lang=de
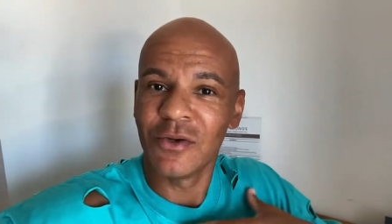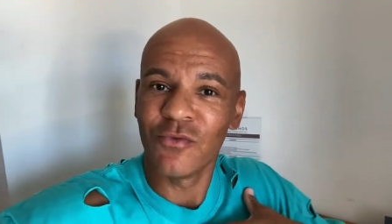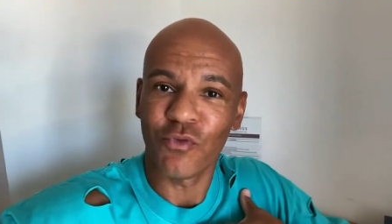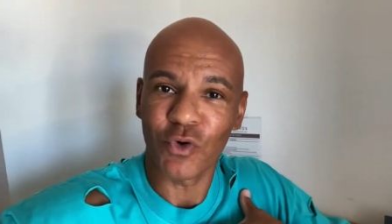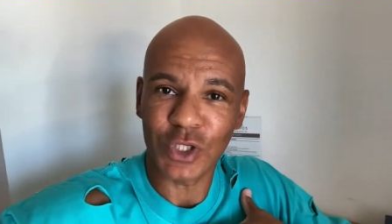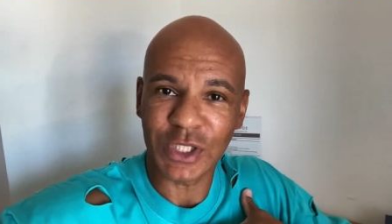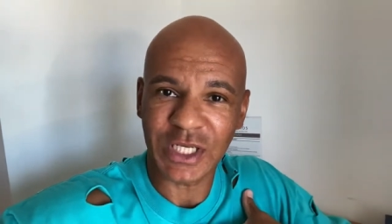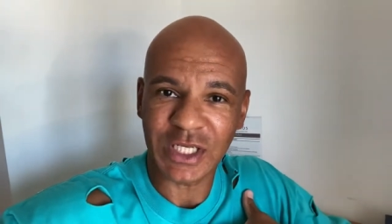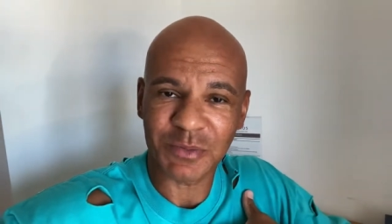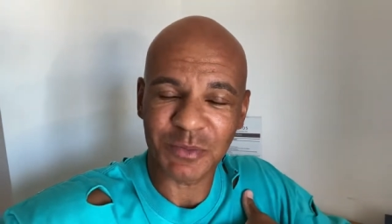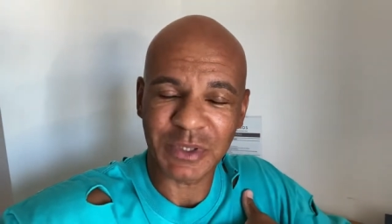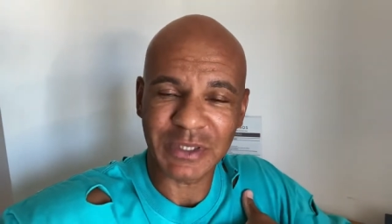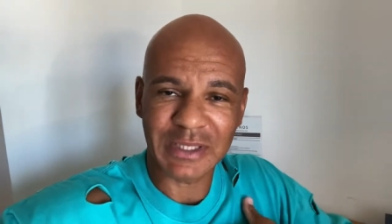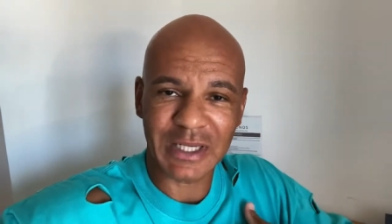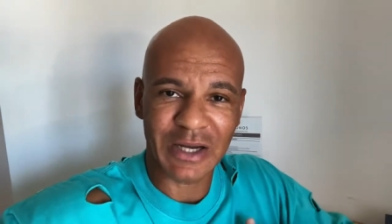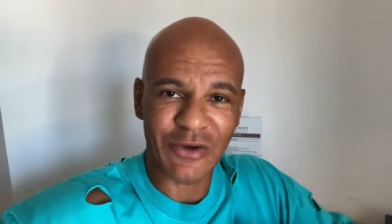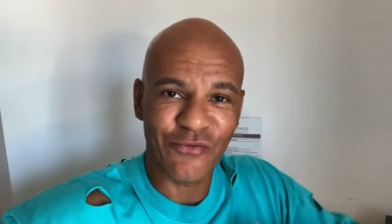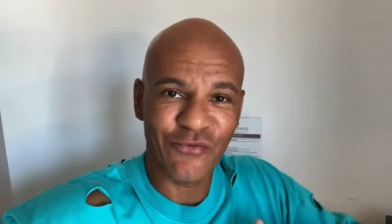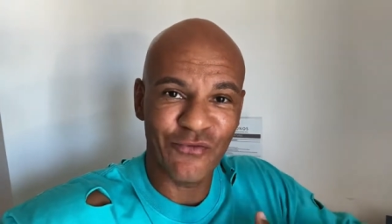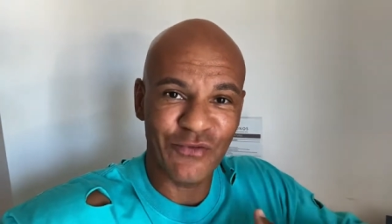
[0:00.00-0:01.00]
wollte ich erstmal
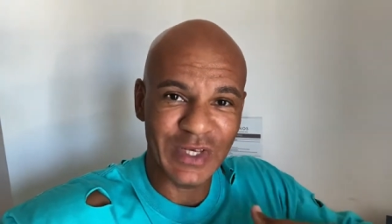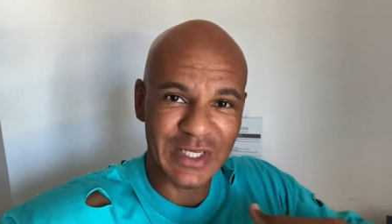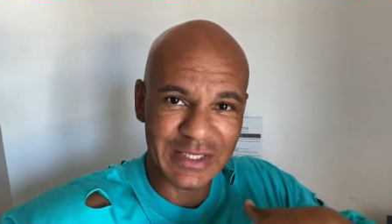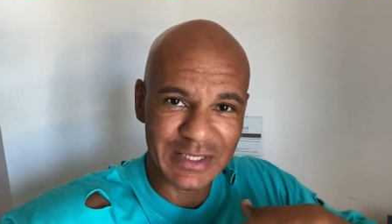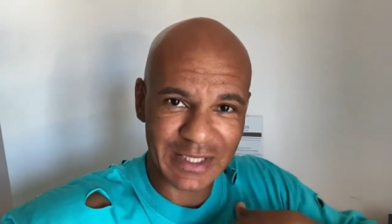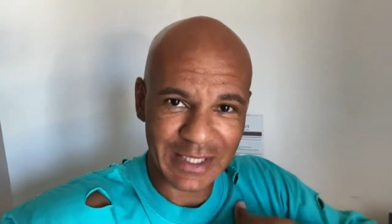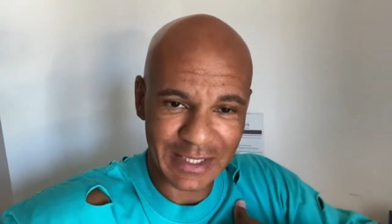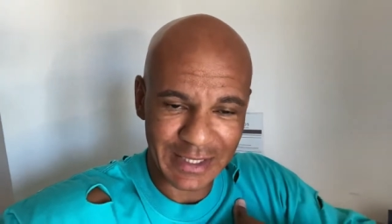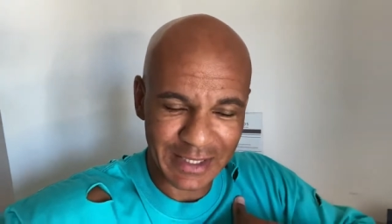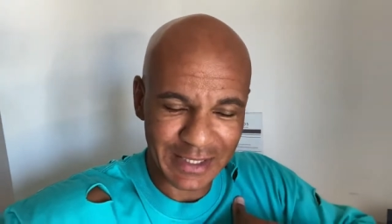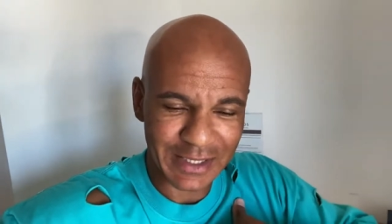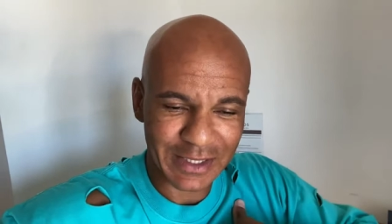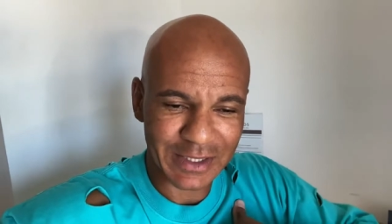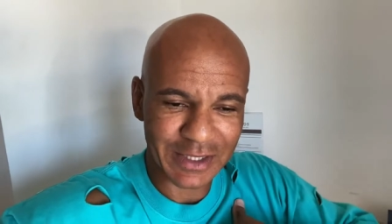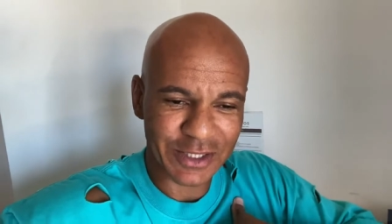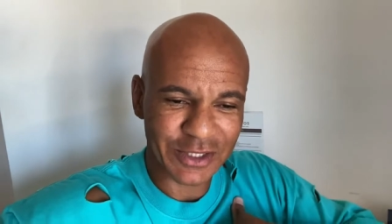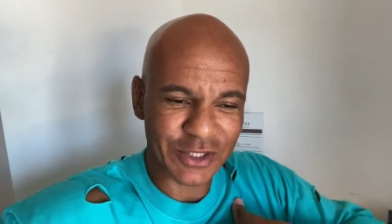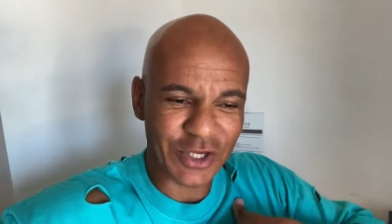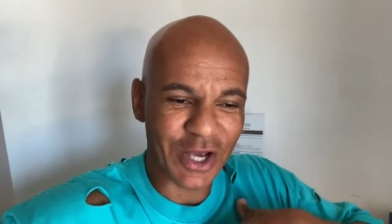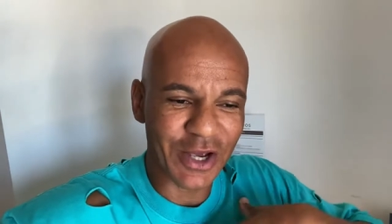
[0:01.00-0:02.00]
sagen, wie sehe ich
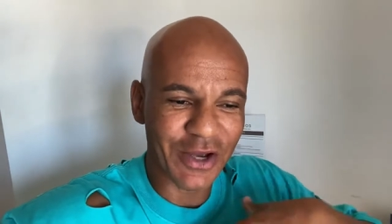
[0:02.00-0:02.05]
das?